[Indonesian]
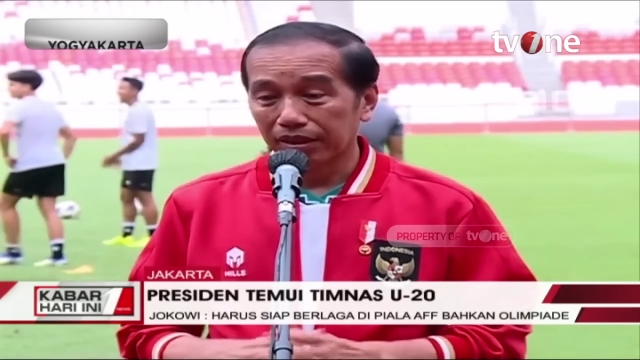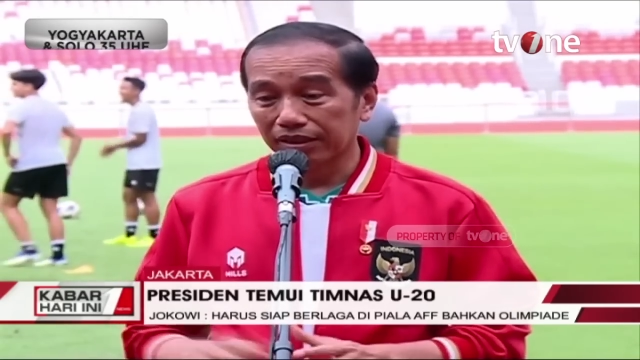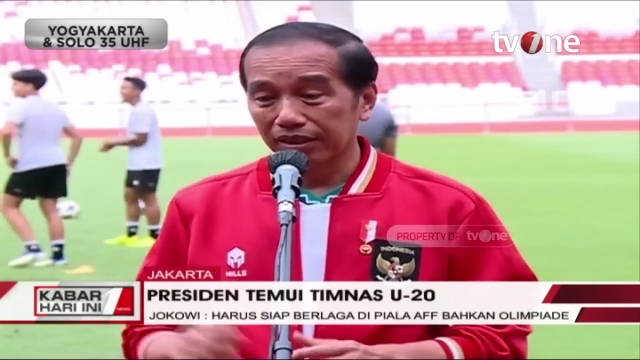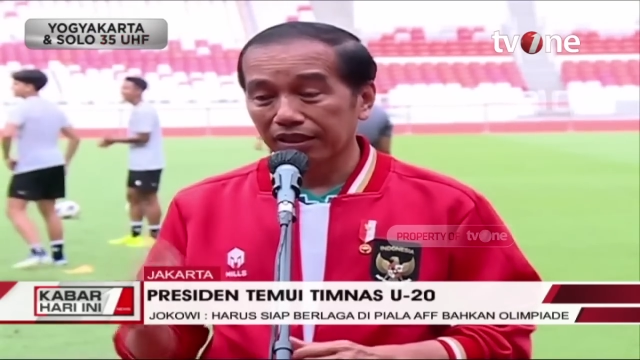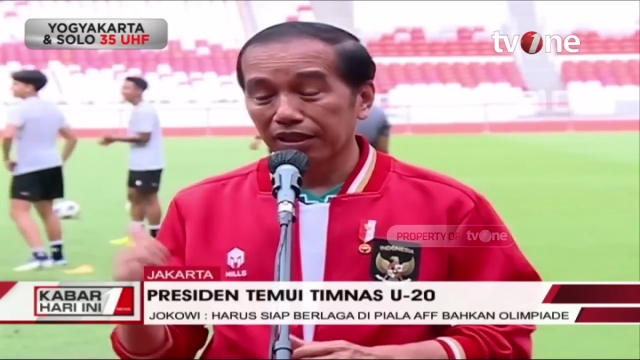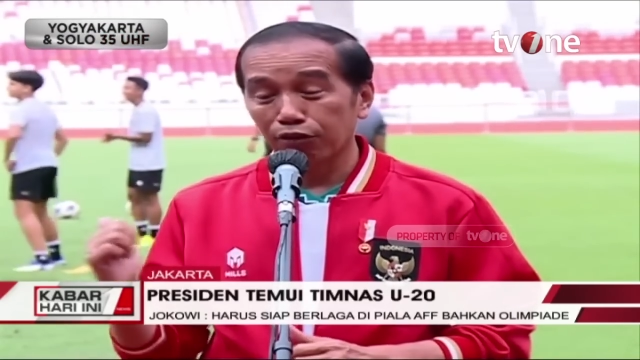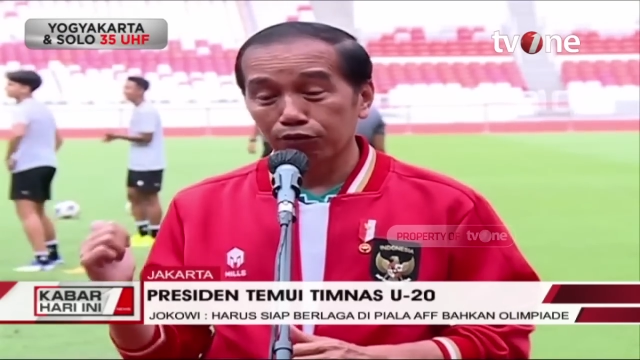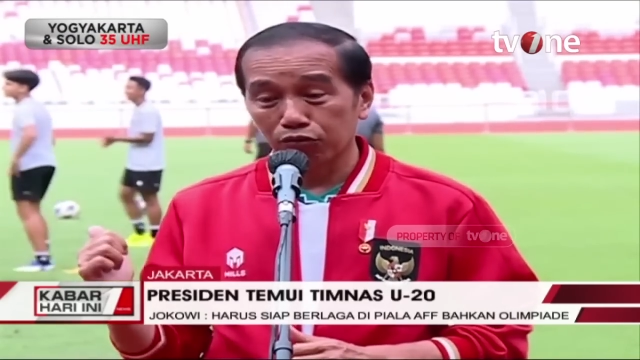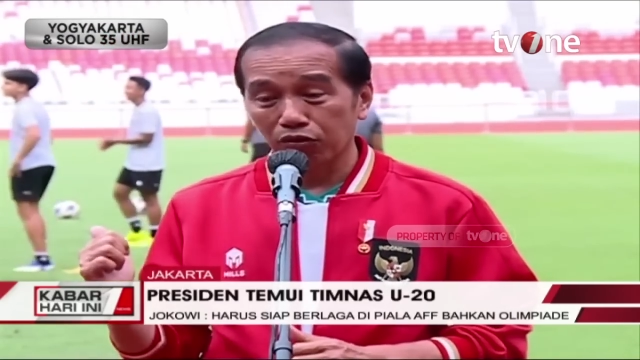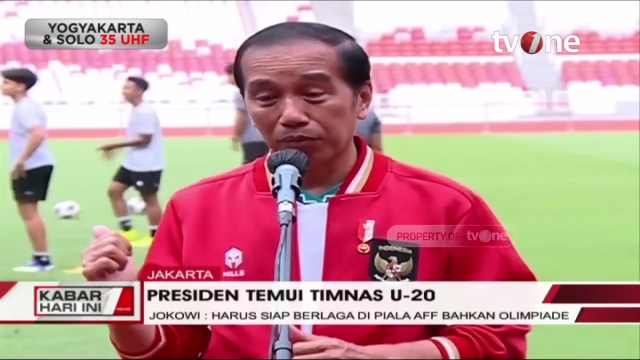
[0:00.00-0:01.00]
karena kayak
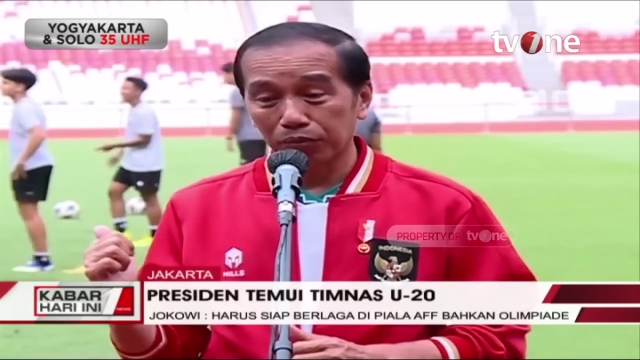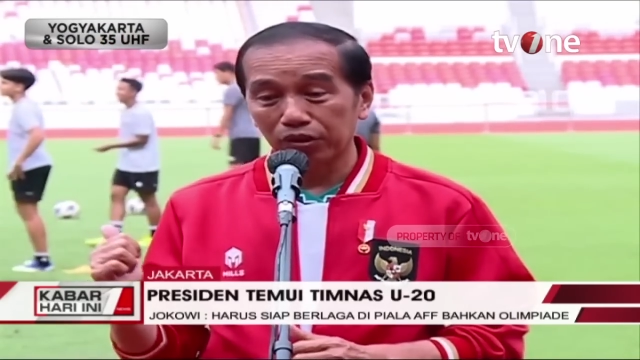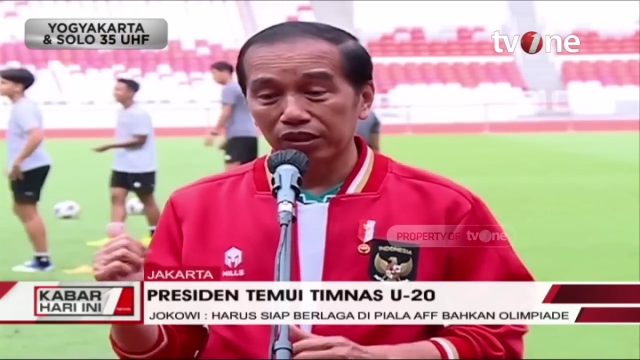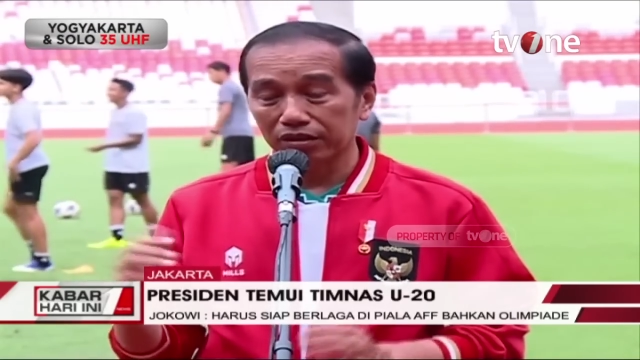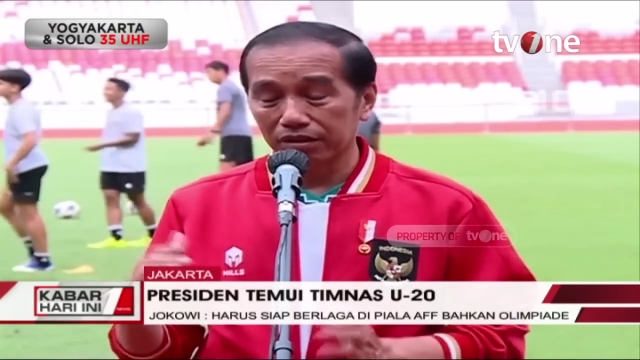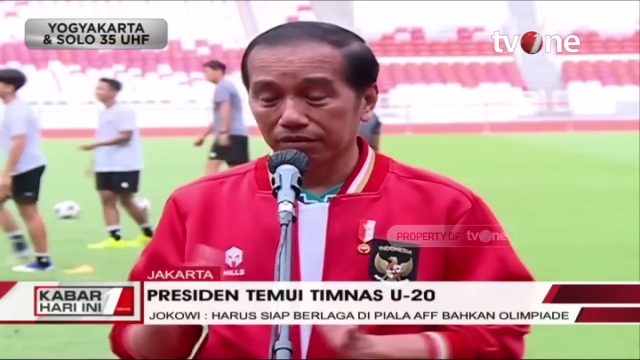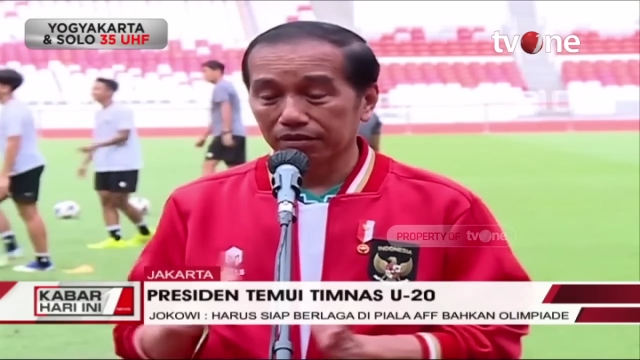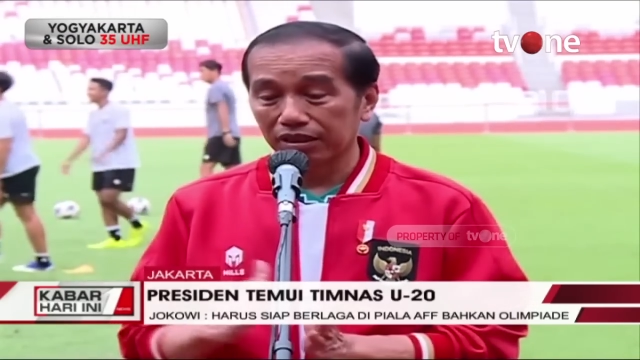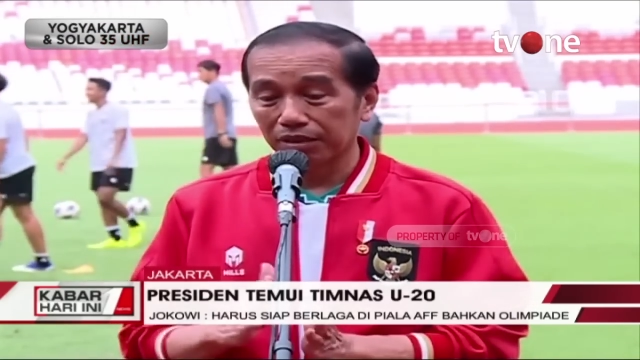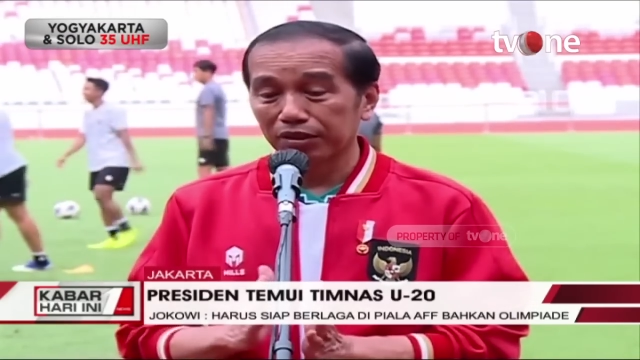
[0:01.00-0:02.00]
U20 ini
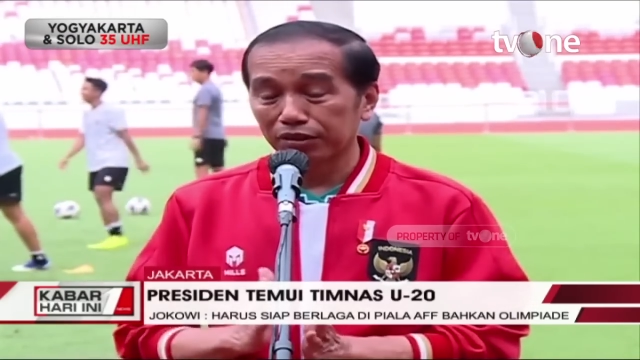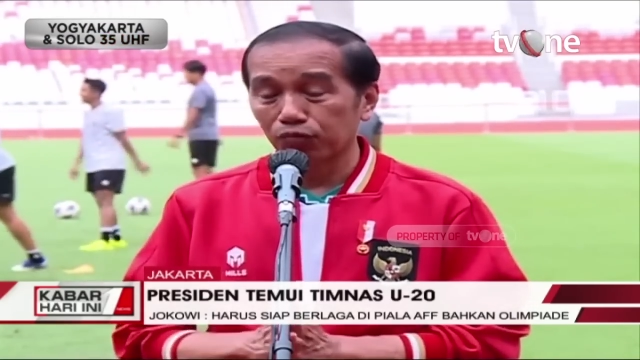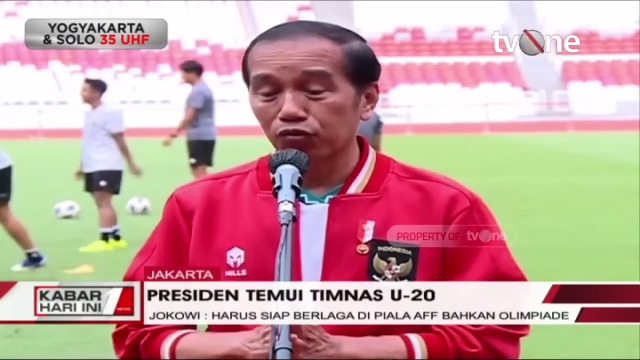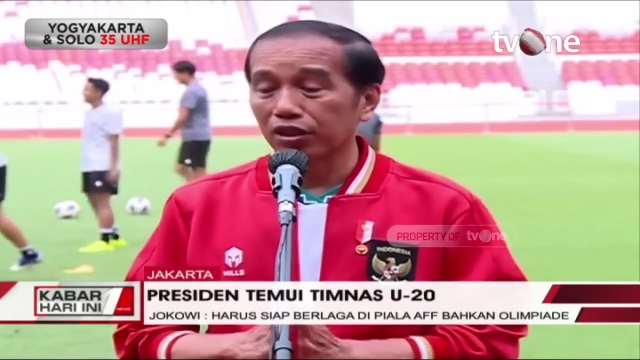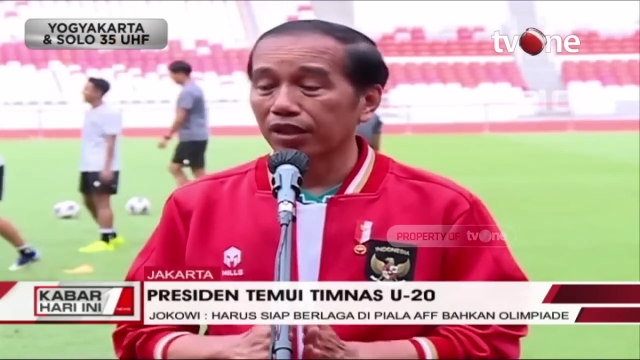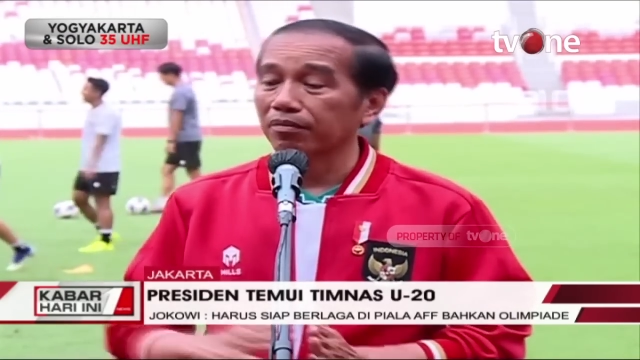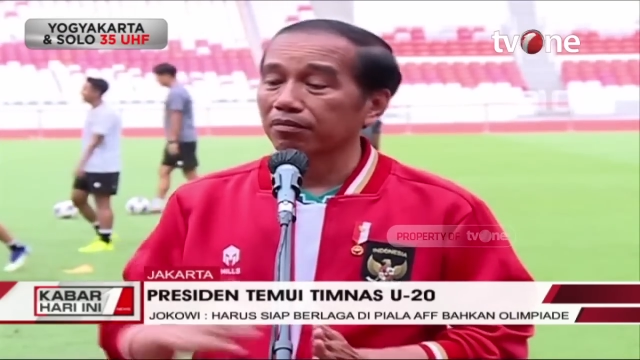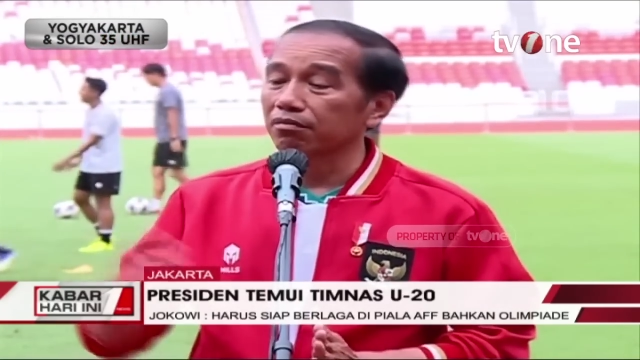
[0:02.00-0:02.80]
karena masih muda,